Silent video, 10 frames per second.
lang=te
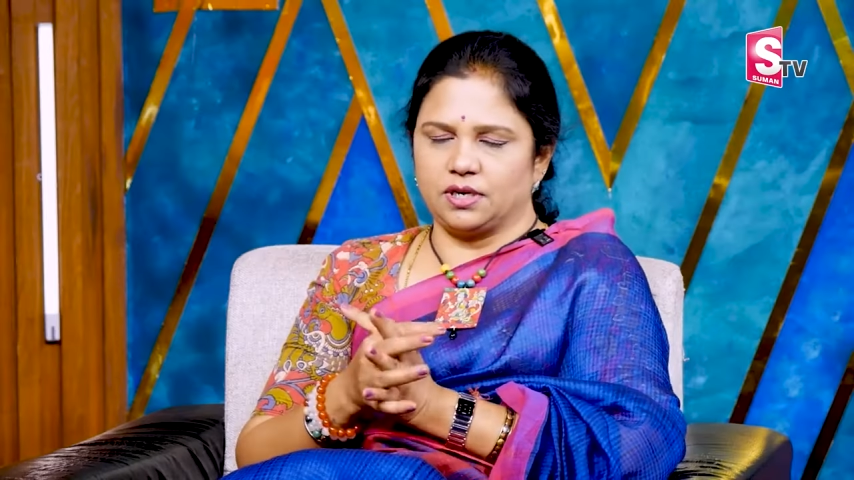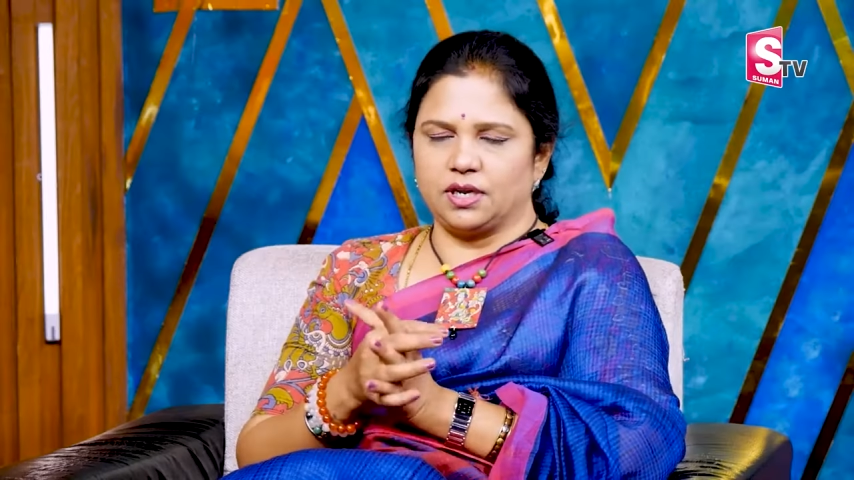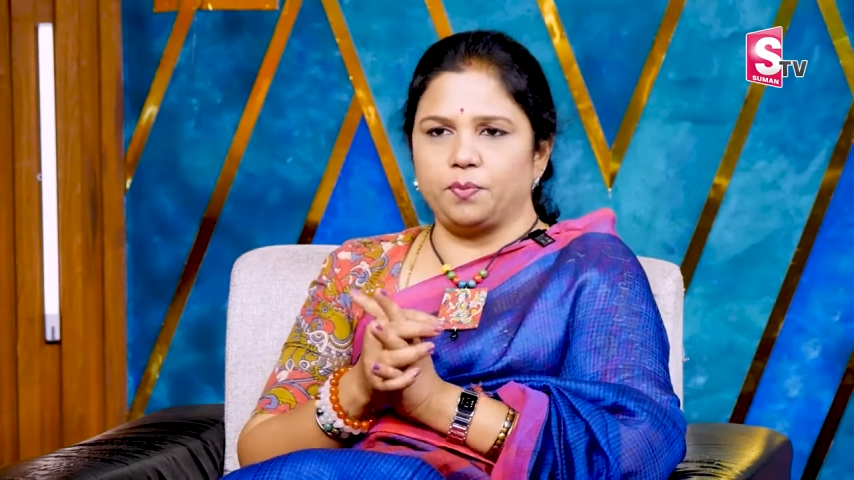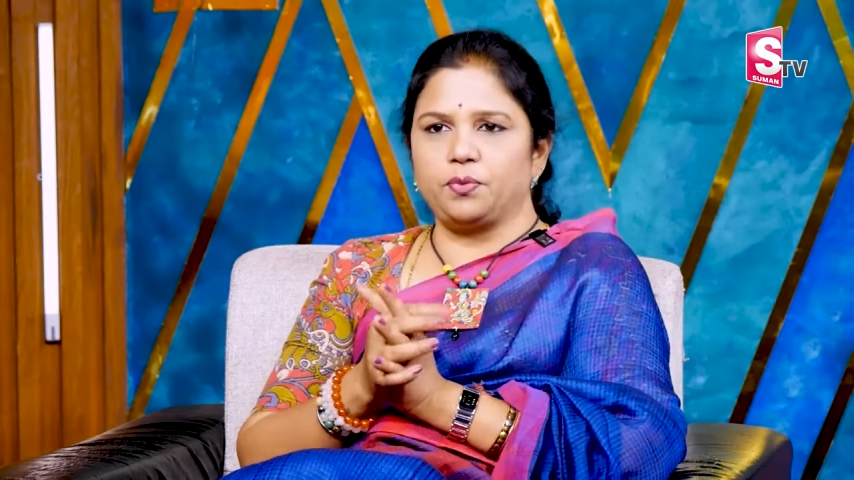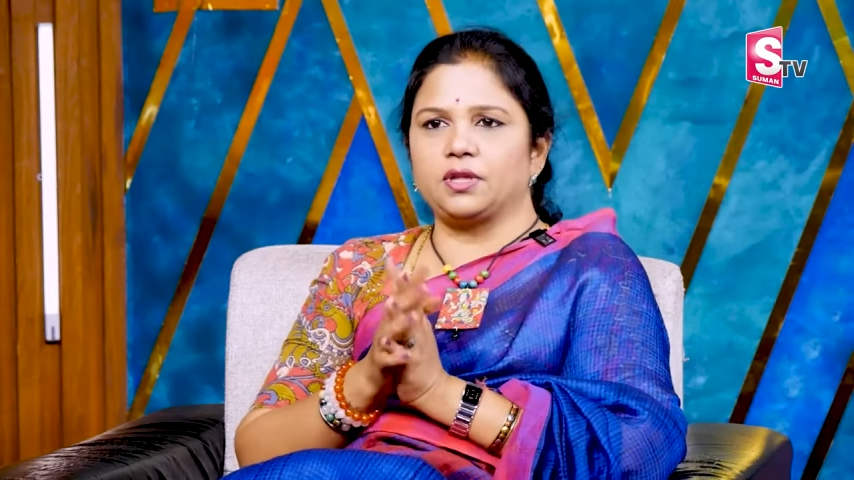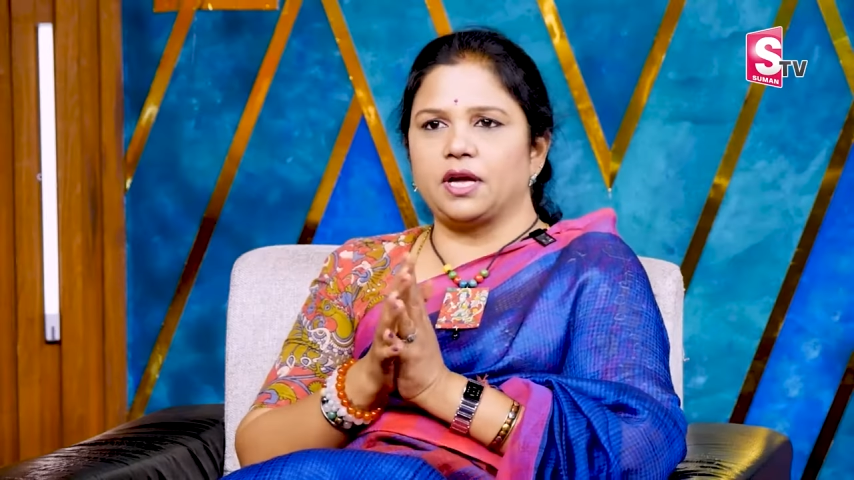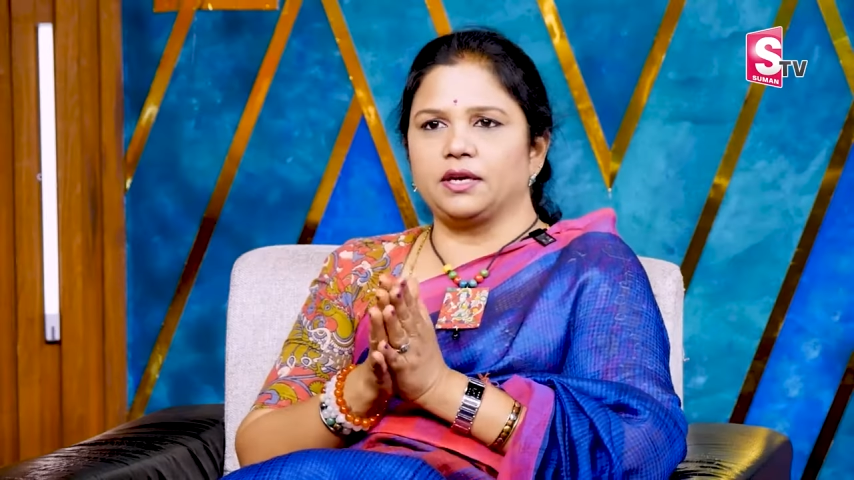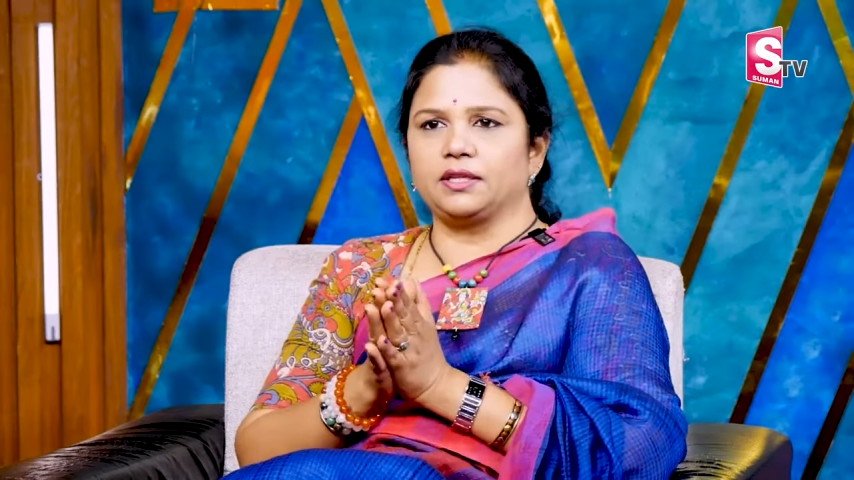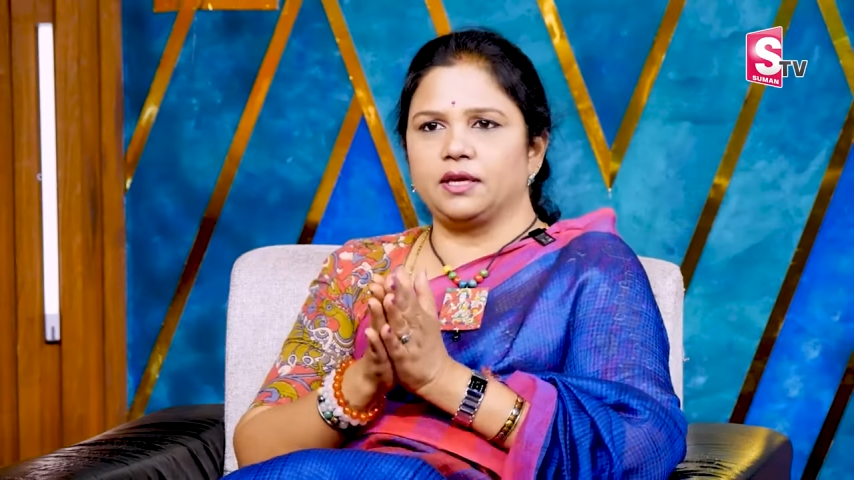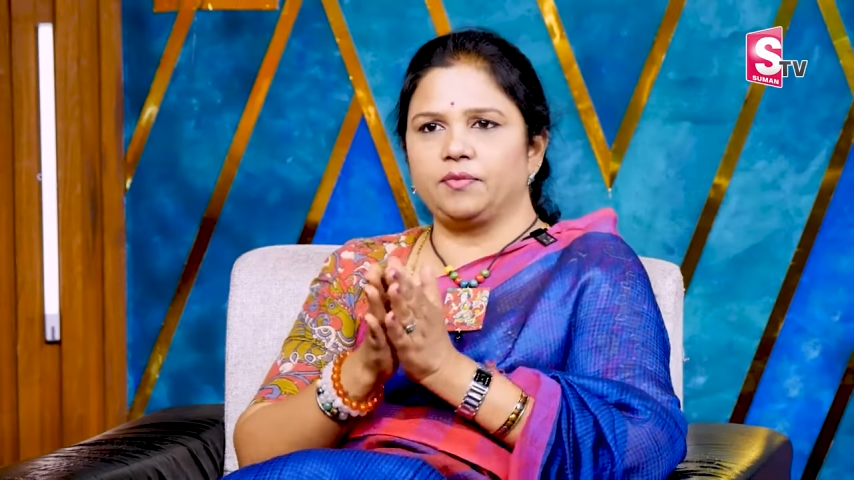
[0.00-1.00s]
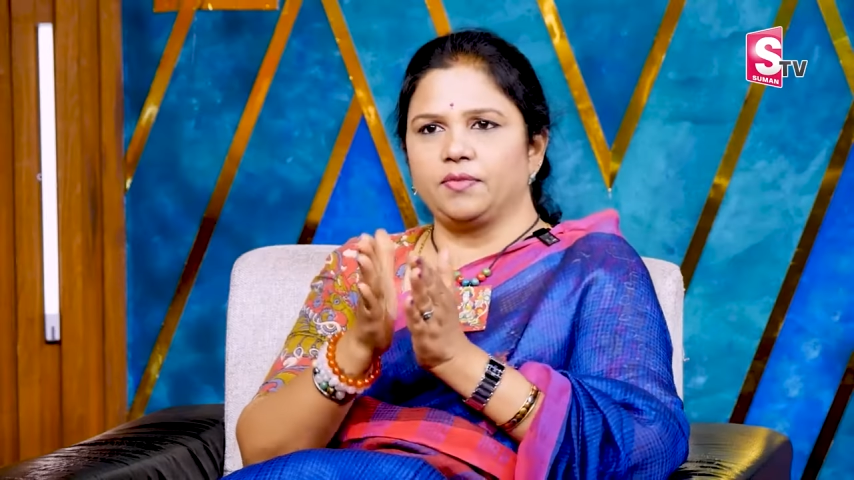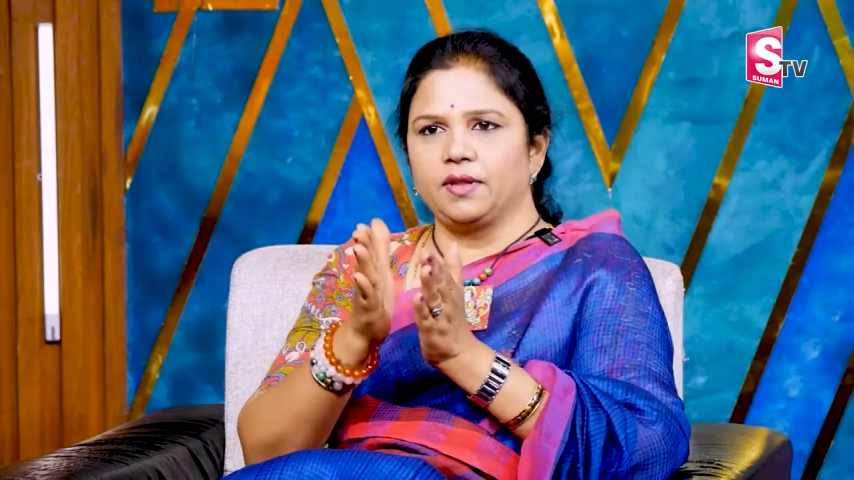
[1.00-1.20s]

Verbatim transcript: అంటే ఎప్పుడు తాగితే